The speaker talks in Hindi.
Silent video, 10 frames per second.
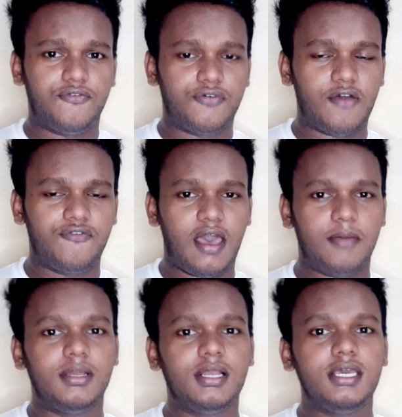
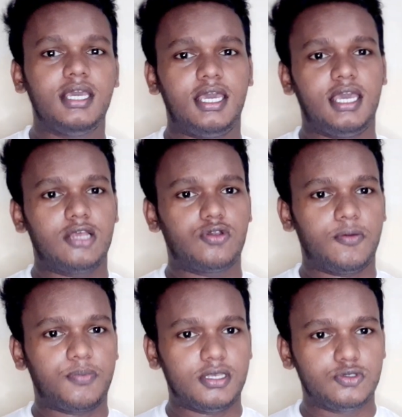फैमिली है या तो
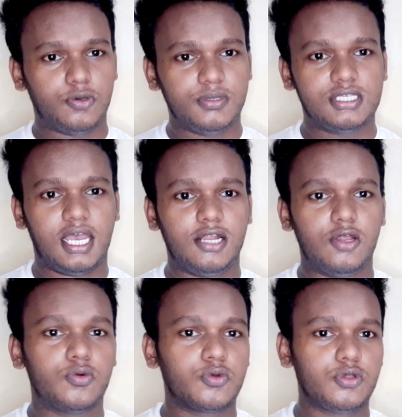आपके जो भी चाइल्ड है
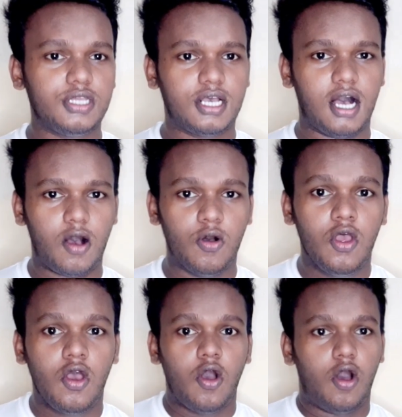उनको दिखाओ
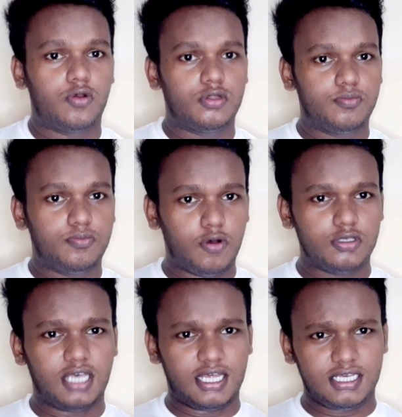और बहुत
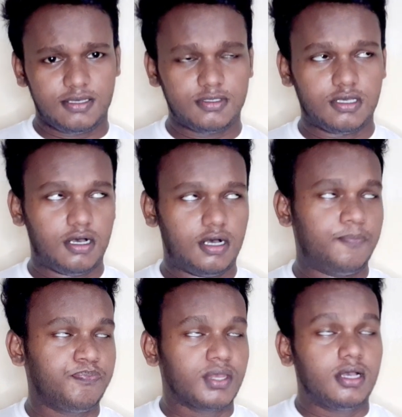ज़्यादा
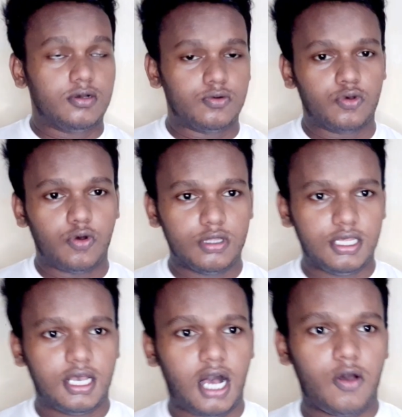उनको
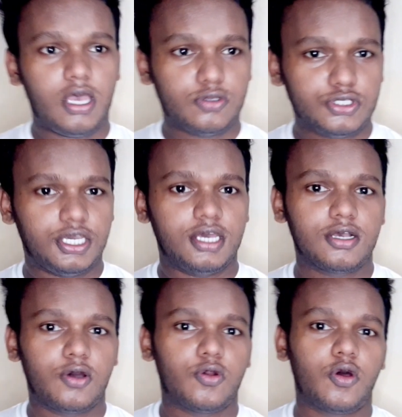दिखाओ या तो शेयर
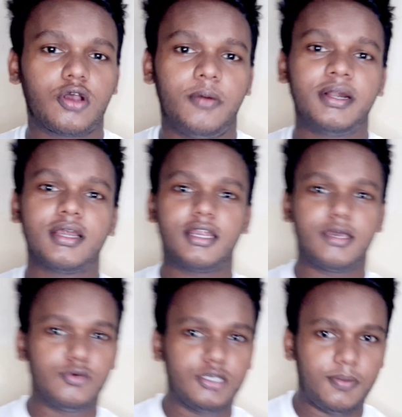करो और कमेंट करके
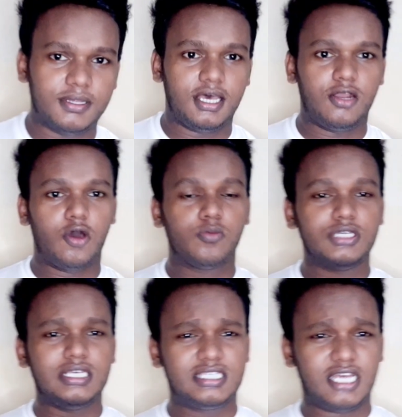मुझे बताना और
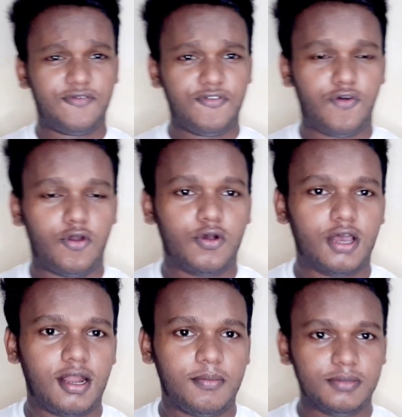मुझे इंस्टा पे फॉलो
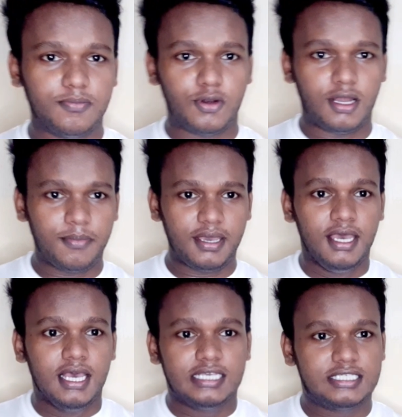करना मत भूलना मैं
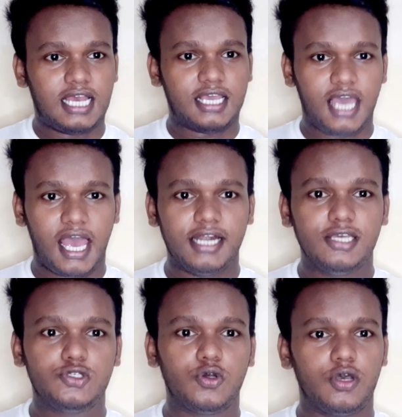इंस्टा के आईडी
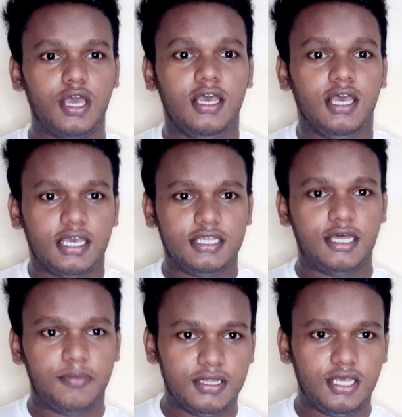जो है
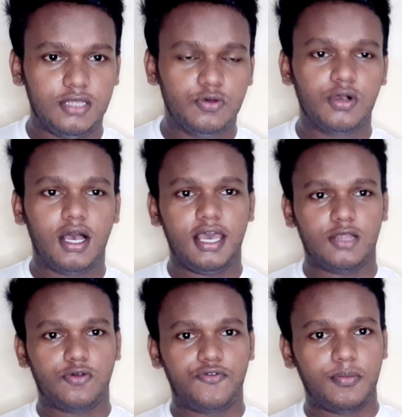इधर मैं दे दूंगा या
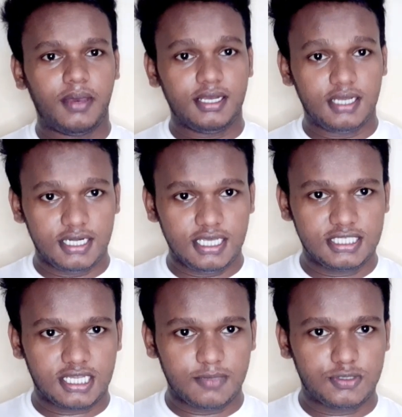तो फिर मैं
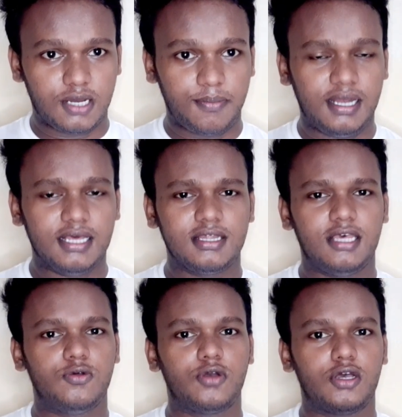डिस्क्रिप्शन में लिंक दे
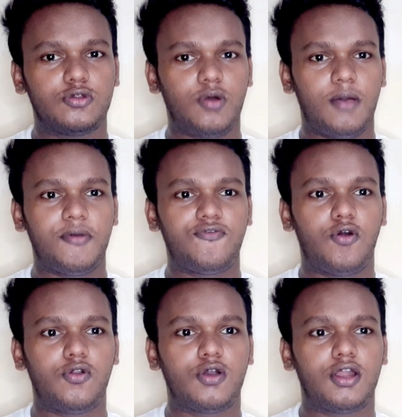दूंगा तो वहाँ पे
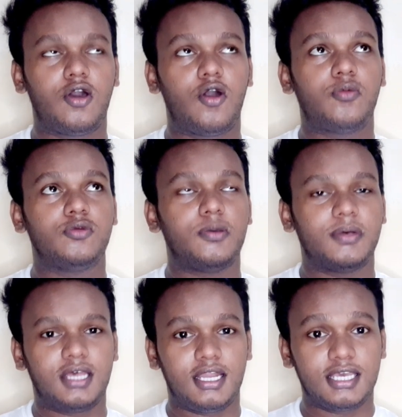फॉलो करना और मुझे
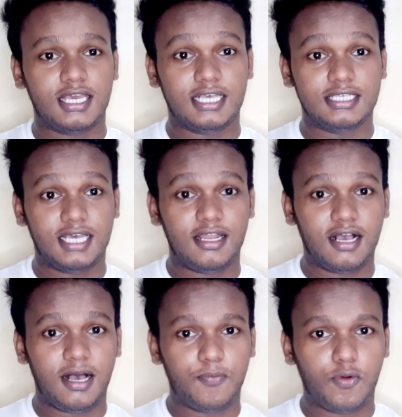बताना कि कैसा लगा
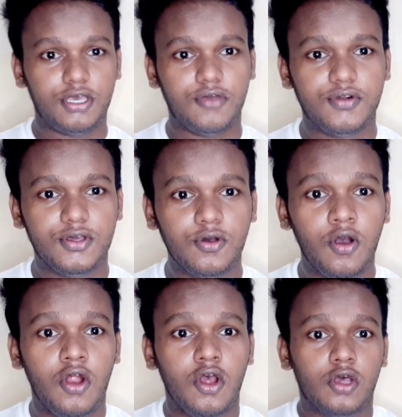आपको ये वीडियो
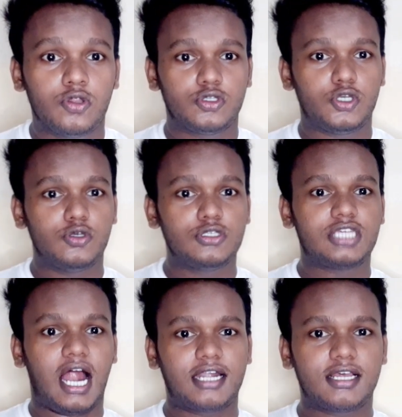तो चलो
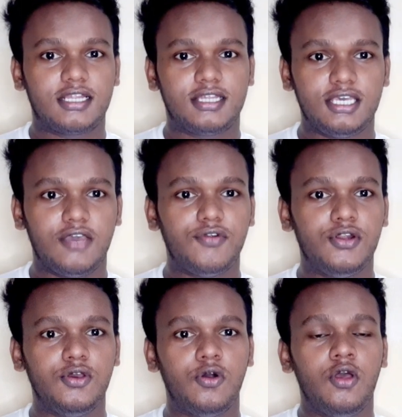स्टार्ट करते ये
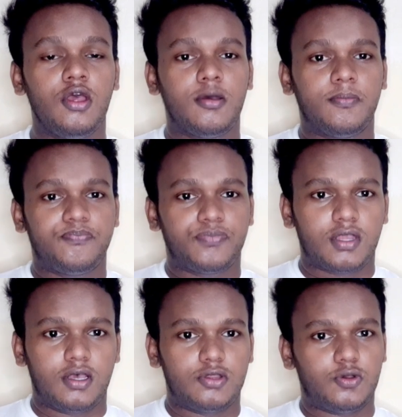वीडियो
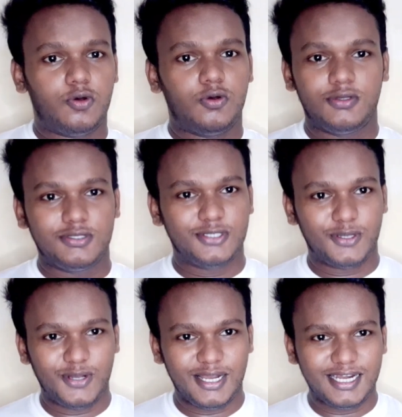तो
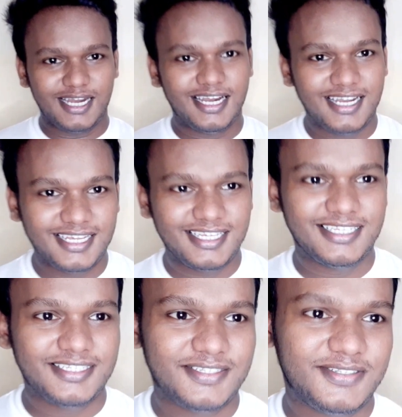चलो ले ले
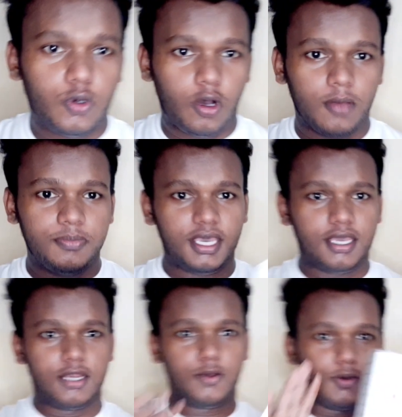तो आप देख
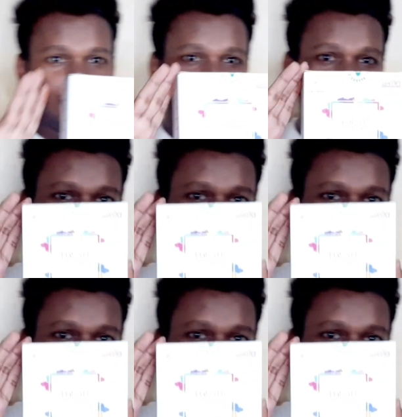रहे हो कि ये